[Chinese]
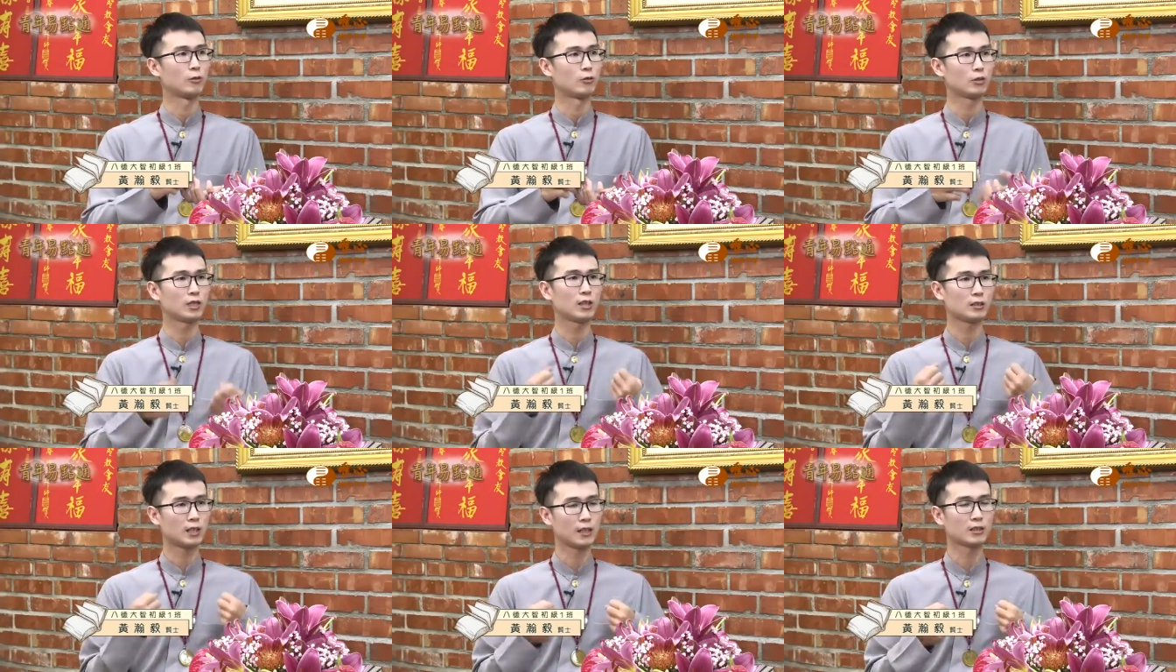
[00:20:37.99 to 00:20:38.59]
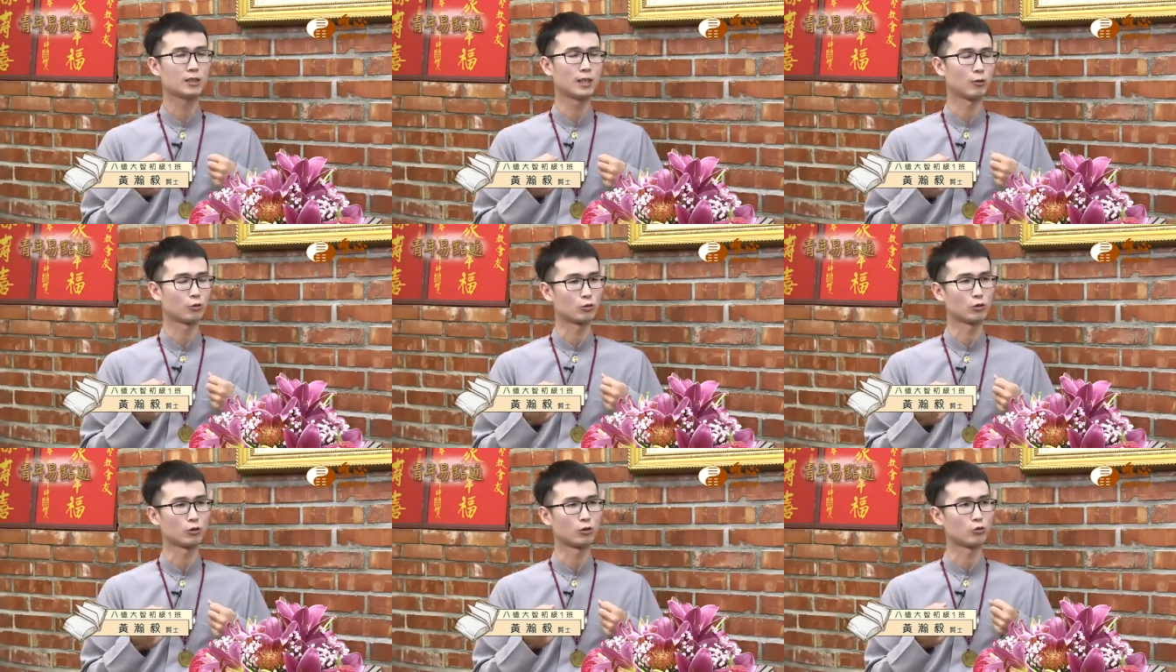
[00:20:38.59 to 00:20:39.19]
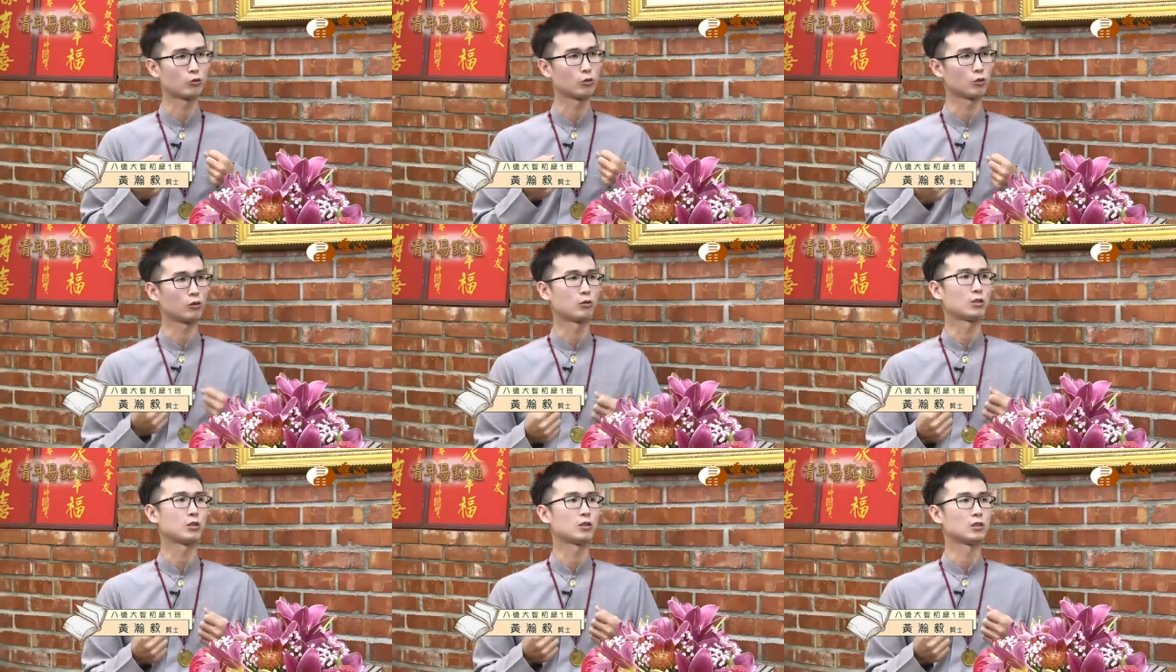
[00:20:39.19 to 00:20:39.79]
那当下我就已经觉得
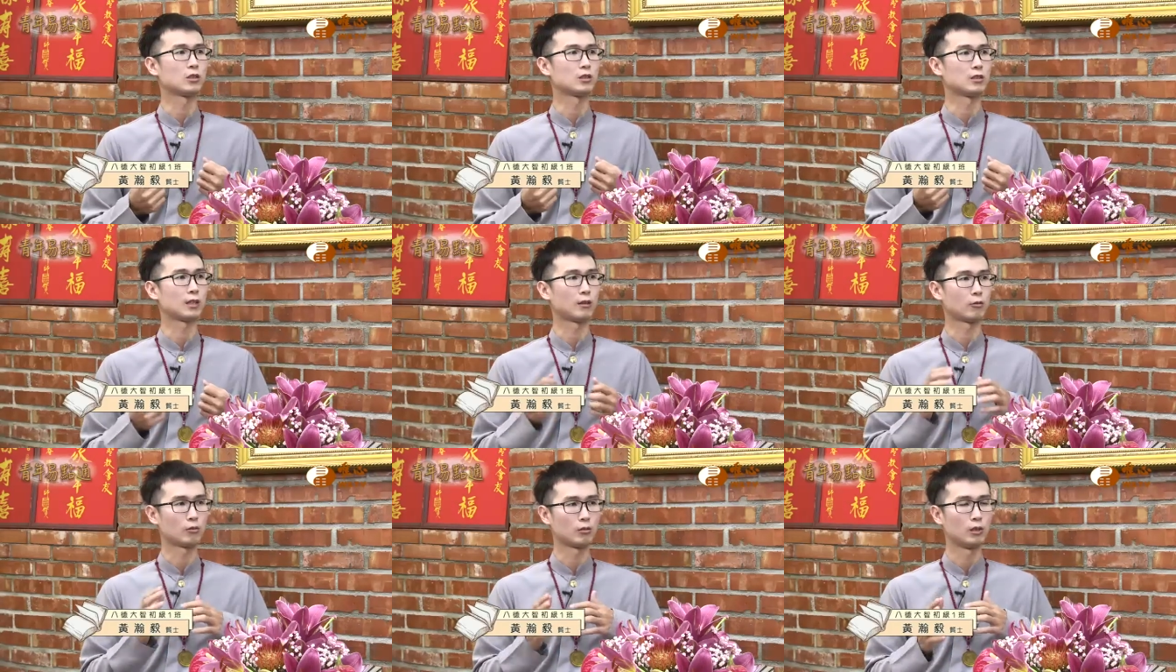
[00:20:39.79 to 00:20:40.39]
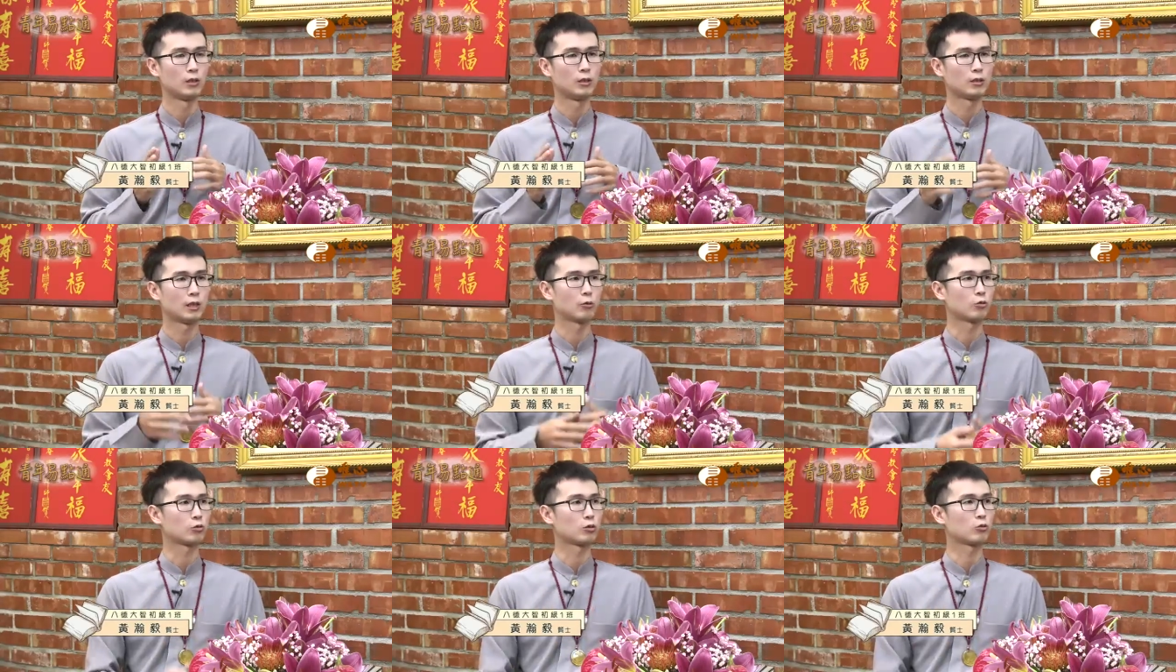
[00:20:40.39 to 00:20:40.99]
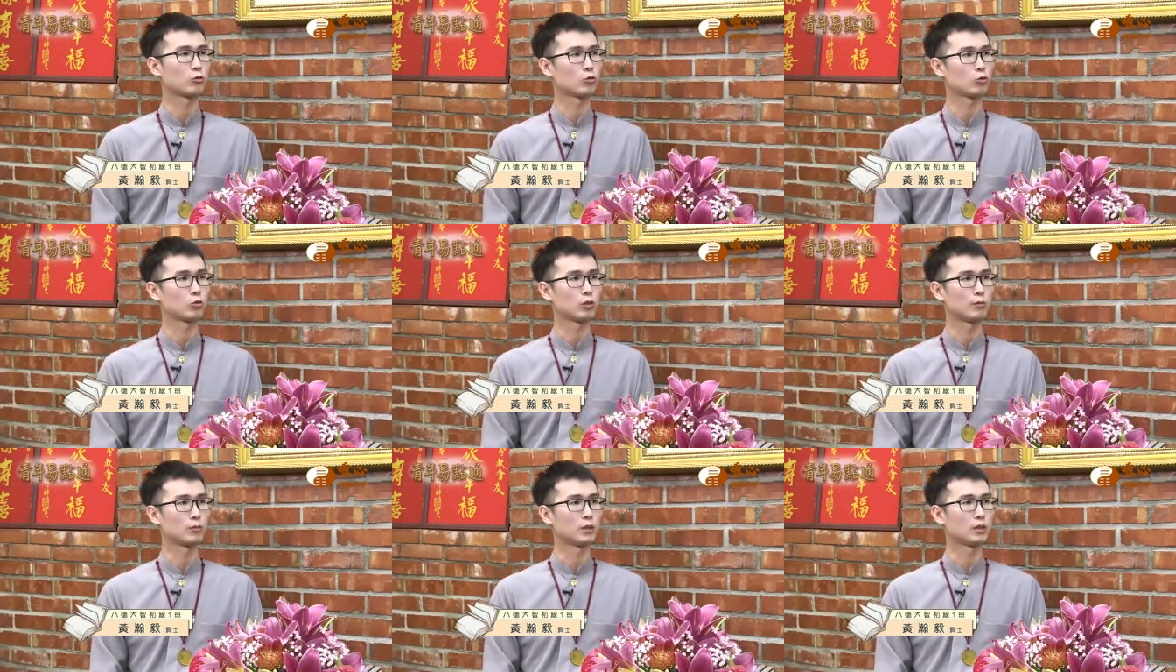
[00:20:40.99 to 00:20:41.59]
有信心，让让我就是
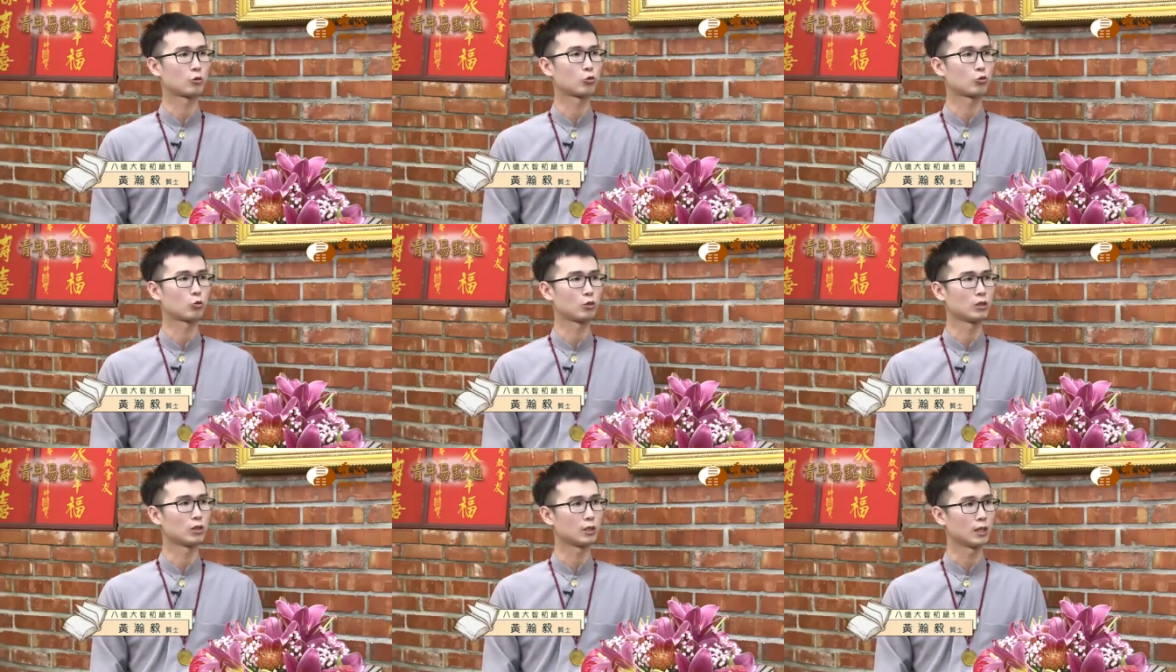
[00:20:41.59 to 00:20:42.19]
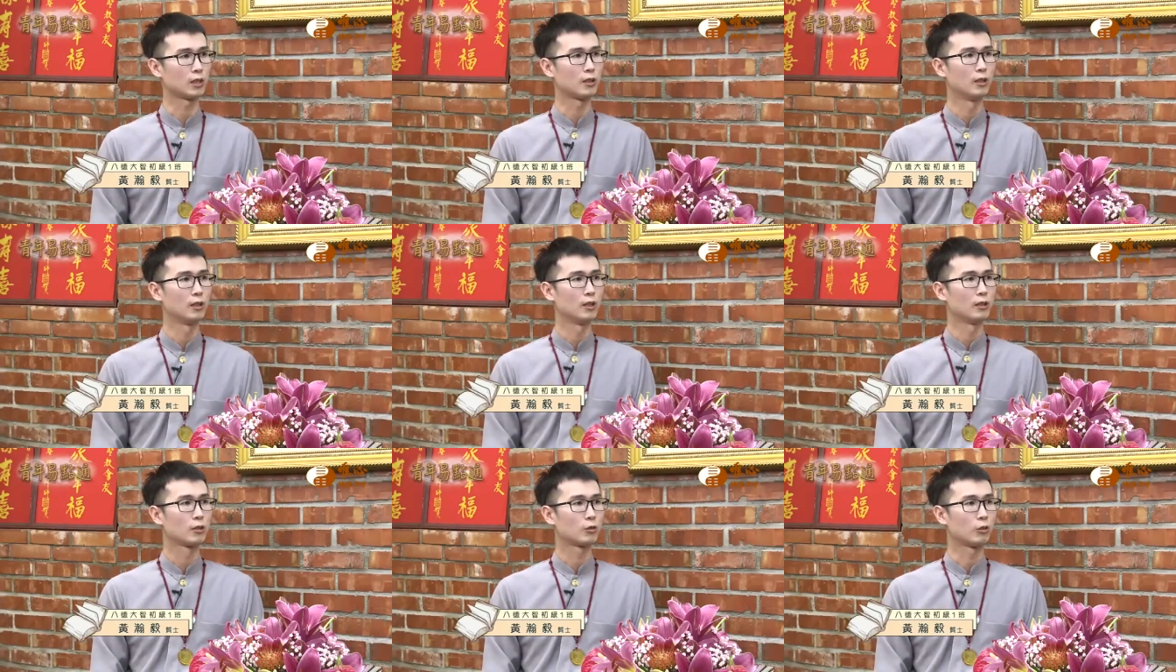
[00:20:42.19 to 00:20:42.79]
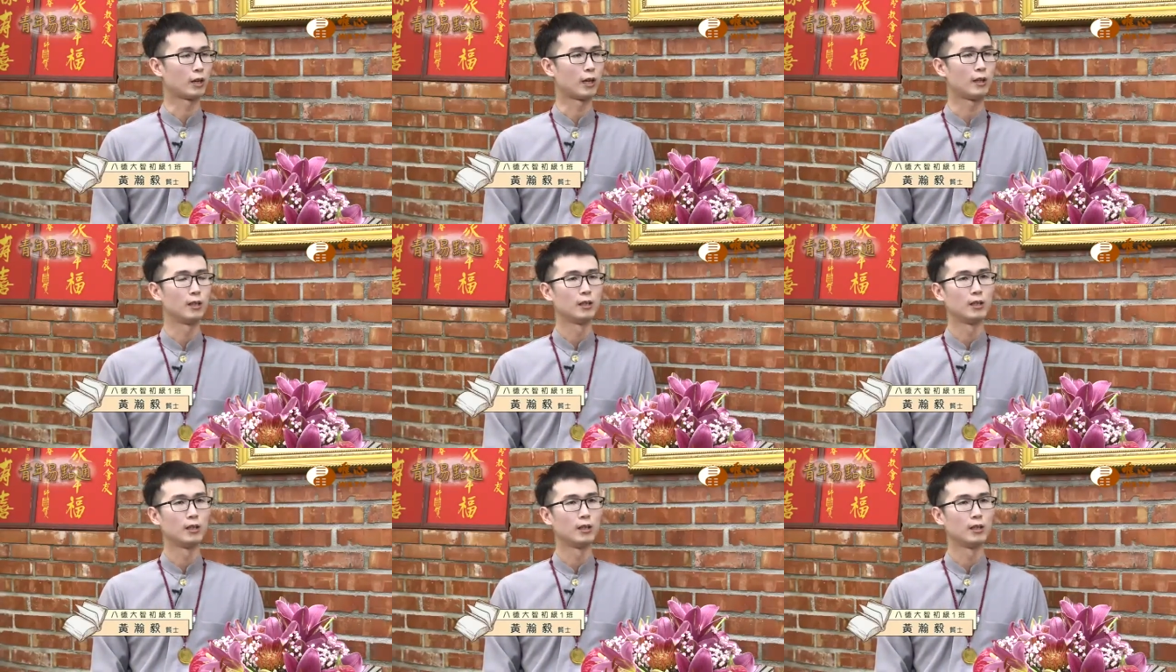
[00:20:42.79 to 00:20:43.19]
做的比较顺一点，对啊。